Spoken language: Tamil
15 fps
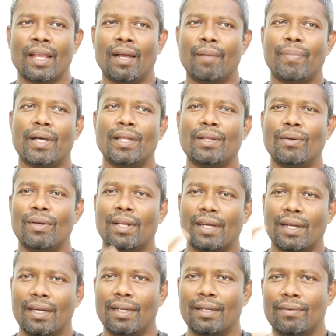அப்போ அதில் உள்ள
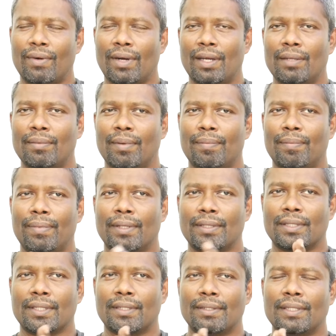ரெண்டு வாலிப
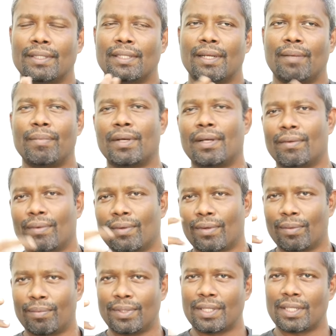பசங்க வந்துட்டு நம்ம
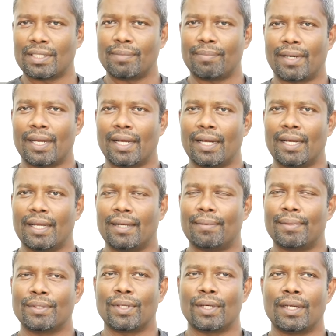ஒரு பிஸ்னஸை பண்ணால் என்ன
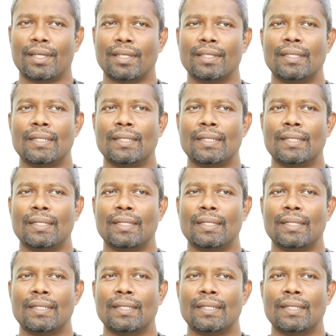அப்படின்னு சொல்லிட்டு